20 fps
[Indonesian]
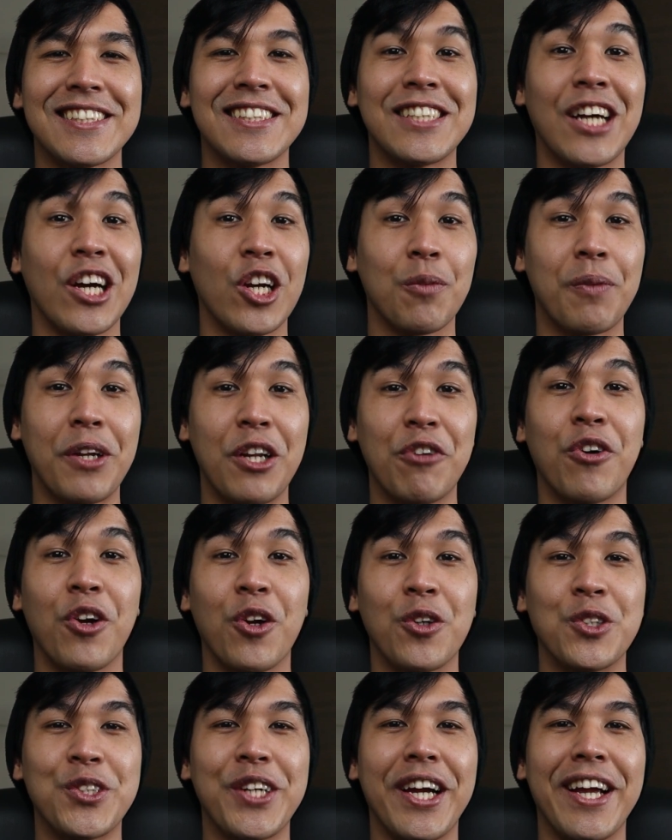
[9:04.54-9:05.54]
Jangan lupa di
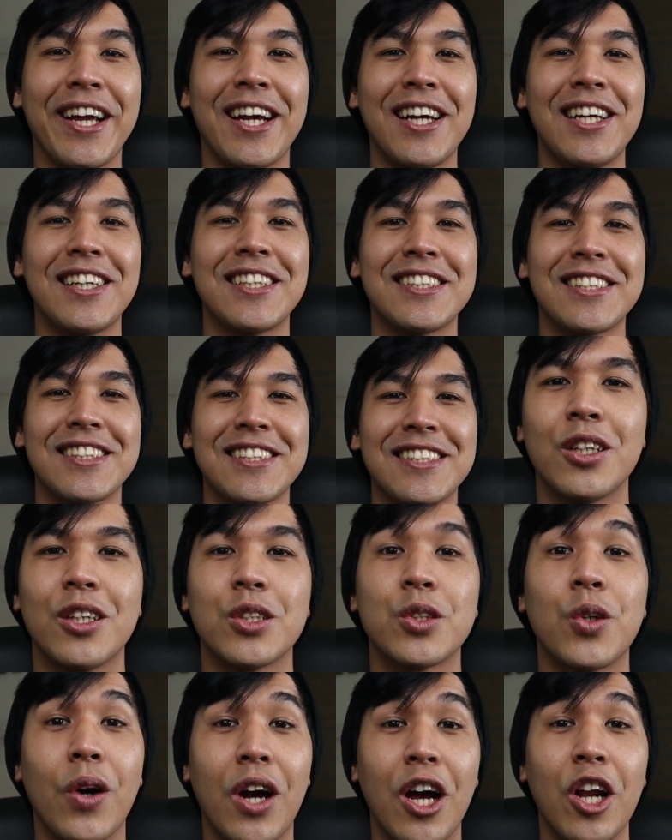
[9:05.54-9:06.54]
follow juga ya.
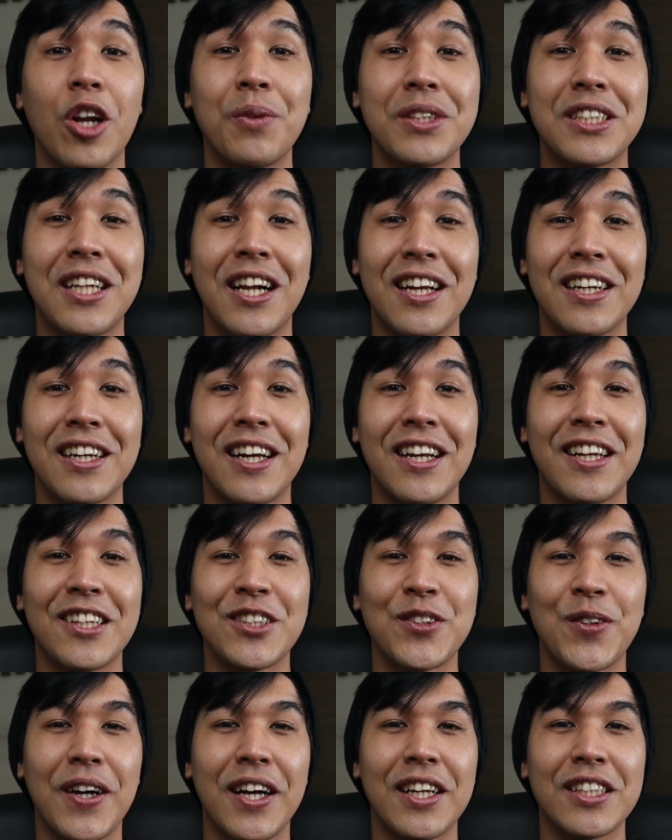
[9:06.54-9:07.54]
So kalau misalkan kalian
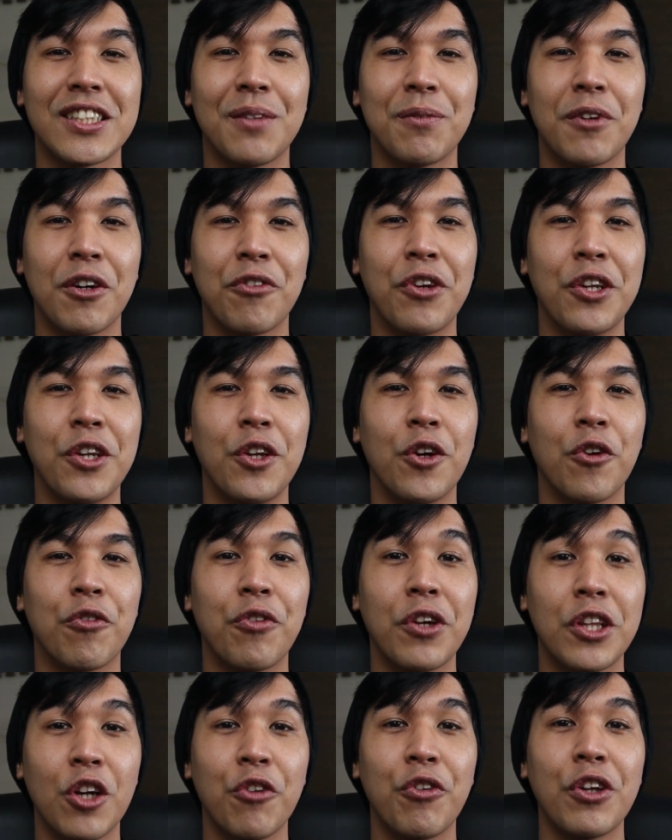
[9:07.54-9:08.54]
suka sama video
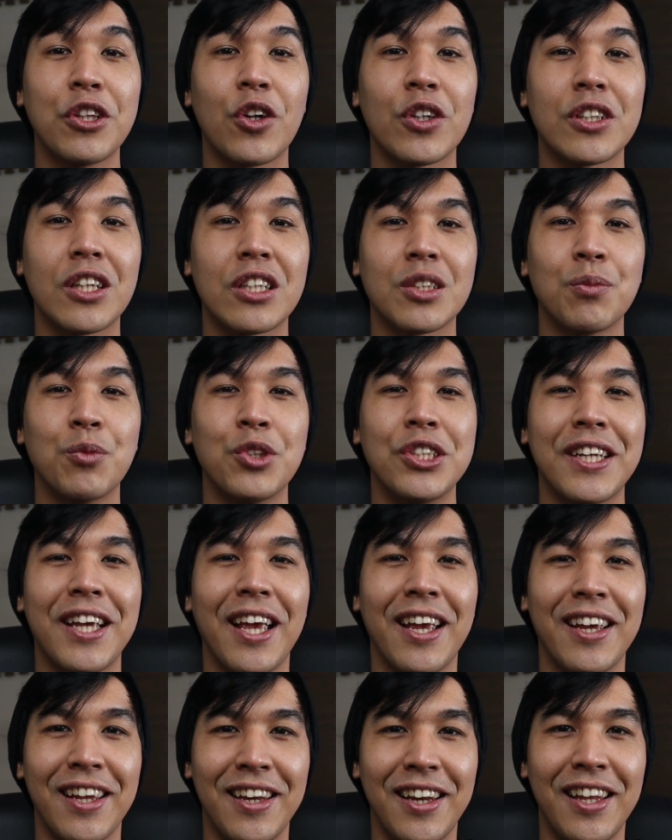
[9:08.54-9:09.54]
fitur-fitur tersembunyi
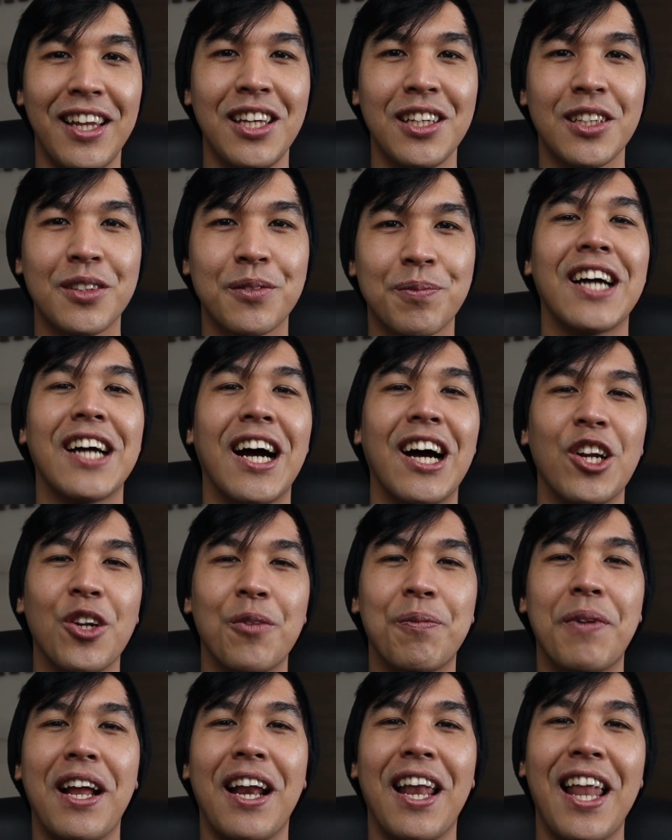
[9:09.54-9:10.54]
kayak gini, jangan
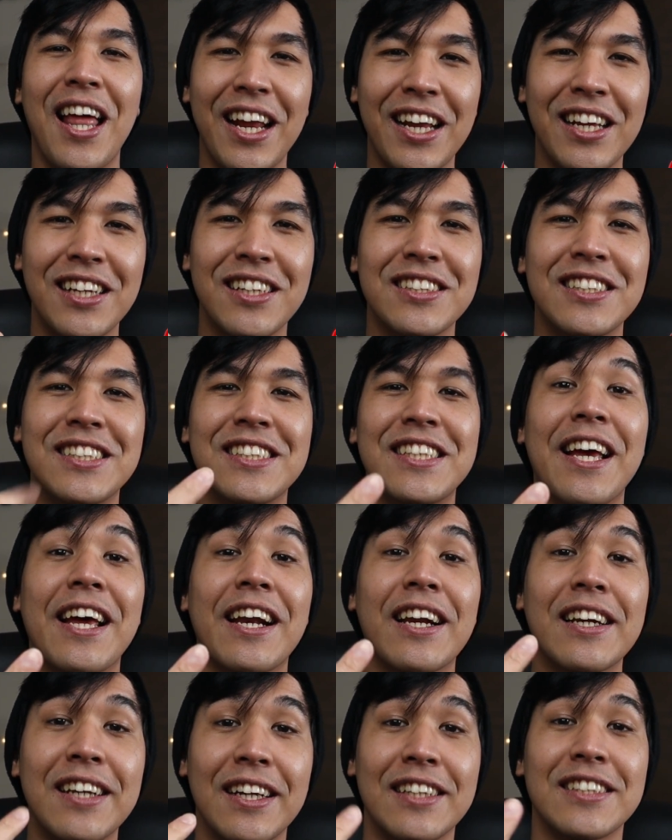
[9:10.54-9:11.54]
lupa like,
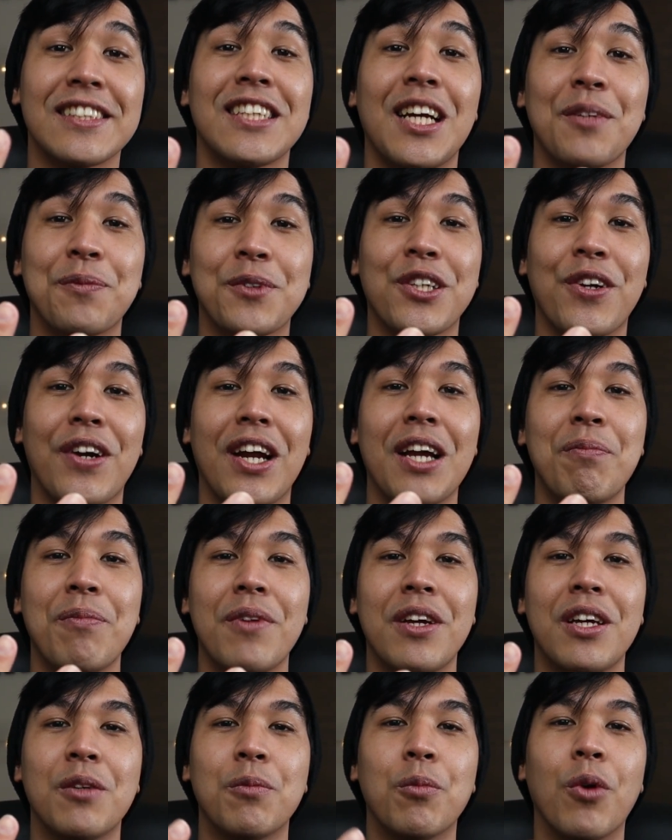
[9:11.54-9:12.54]
share, dan subscribe
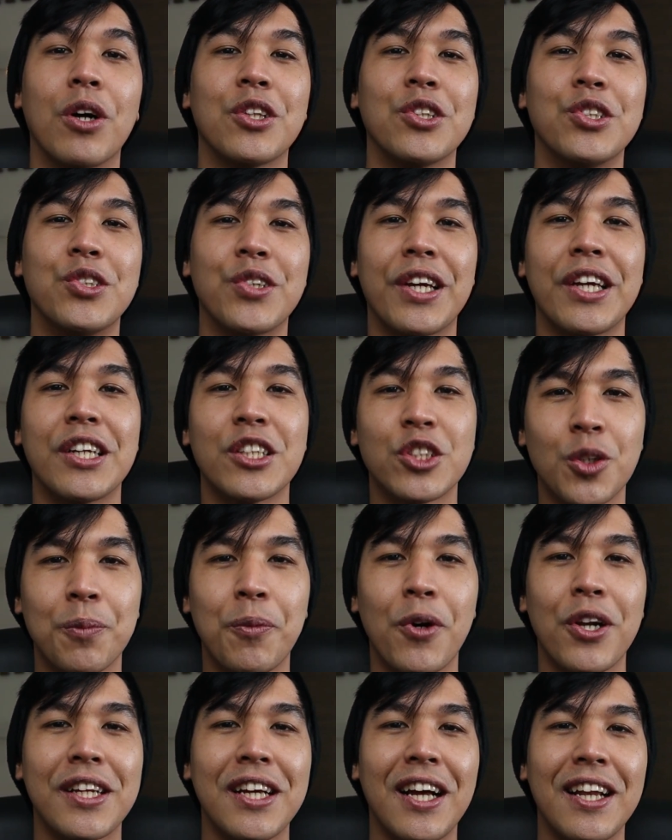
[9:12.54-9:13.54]
buat nunjukin
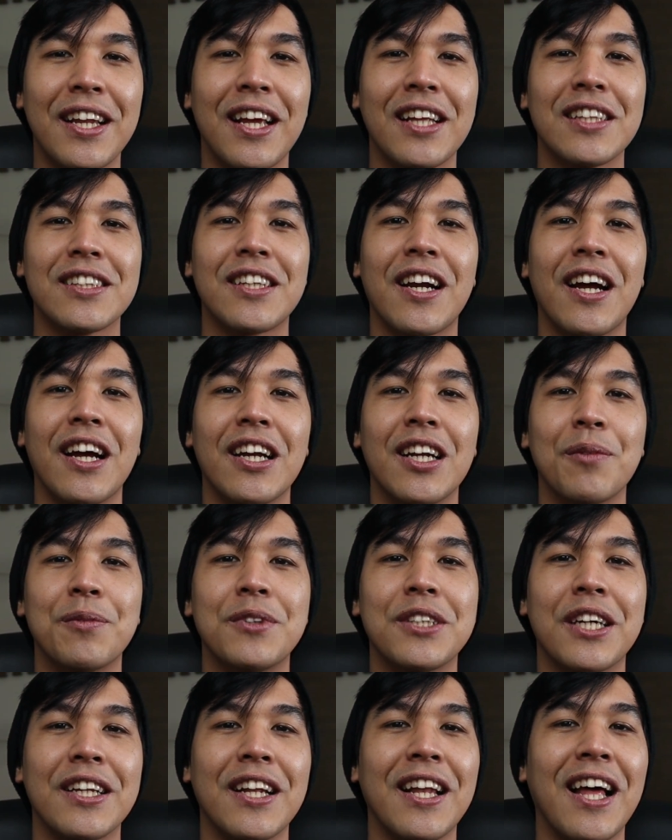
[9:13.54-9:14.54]
support kalian terhadap
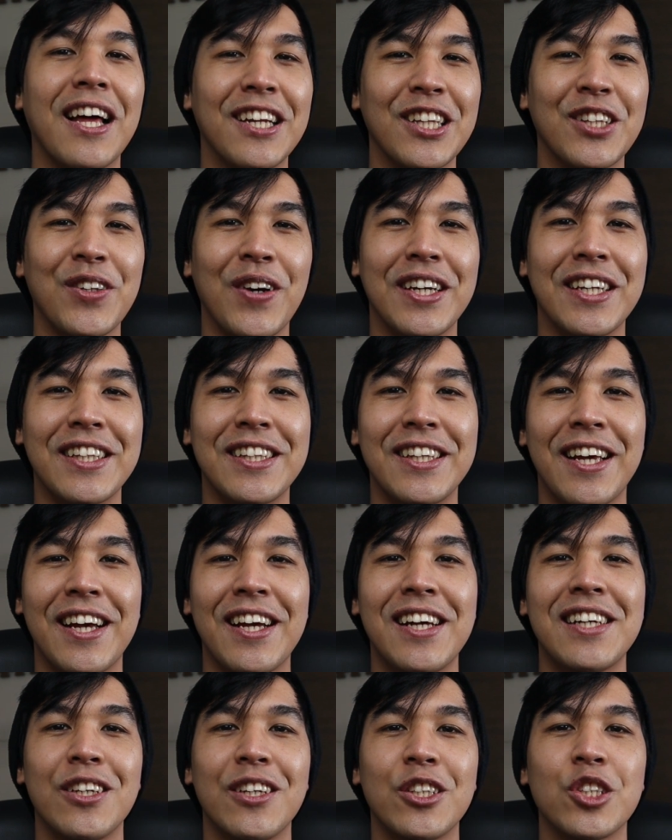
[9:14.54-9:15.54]
channel Adito
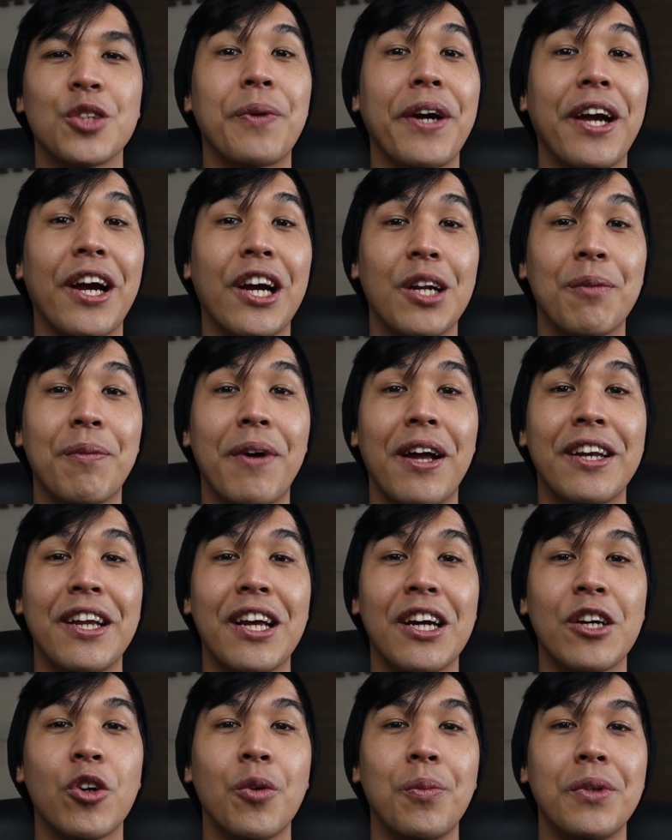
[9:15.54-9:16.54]
Aditya supaya
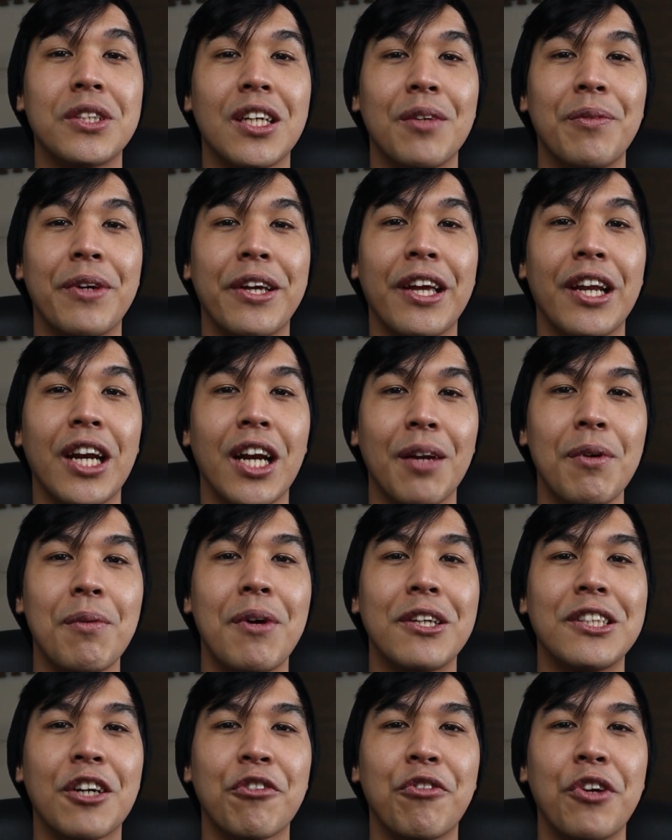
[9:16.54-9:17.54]
kedepannya gue bisa bikin
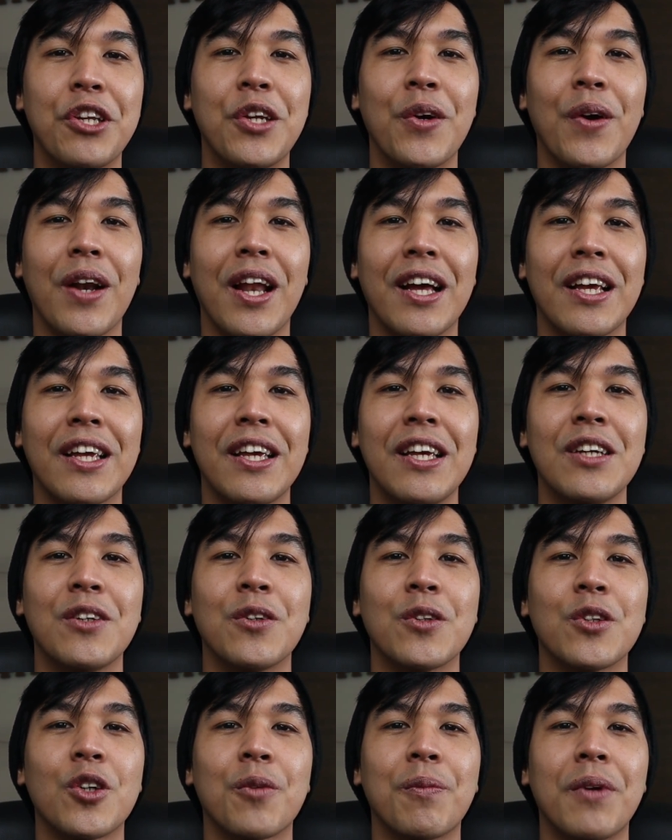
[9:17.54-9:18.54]
lebih banyak video
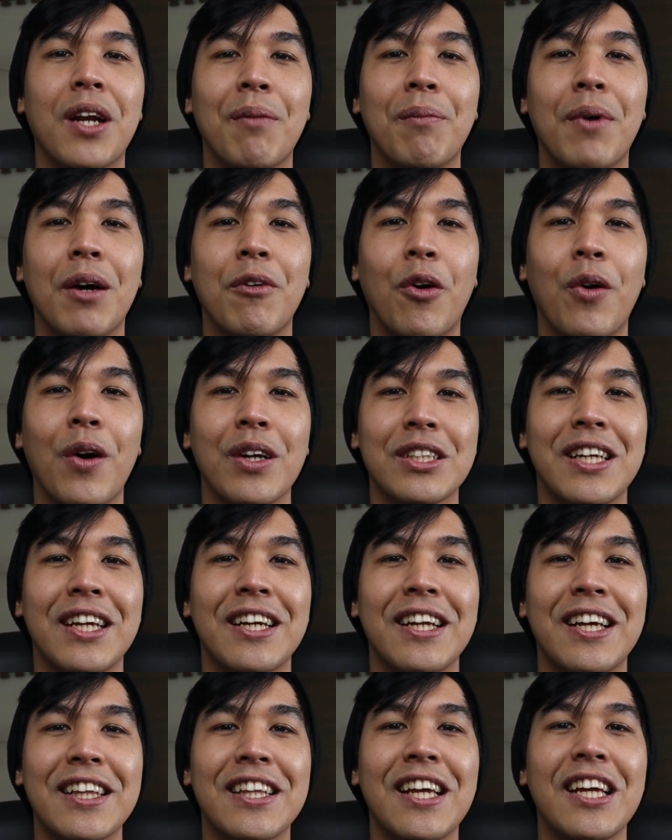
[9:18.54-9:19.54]
lagi untuk menambah
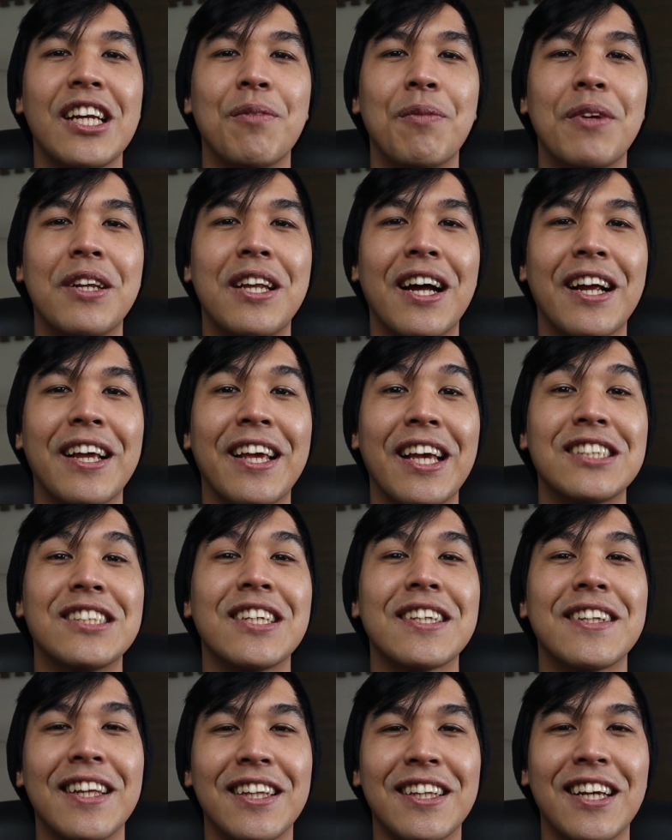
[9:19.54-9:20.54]
wawasan kita di bidang
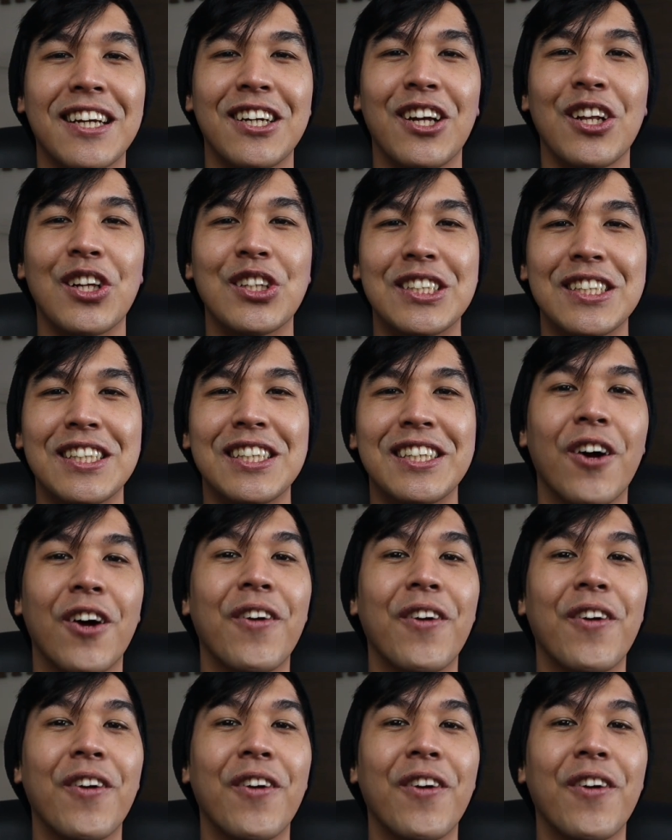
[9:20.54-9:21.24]
gadget dan teknologi.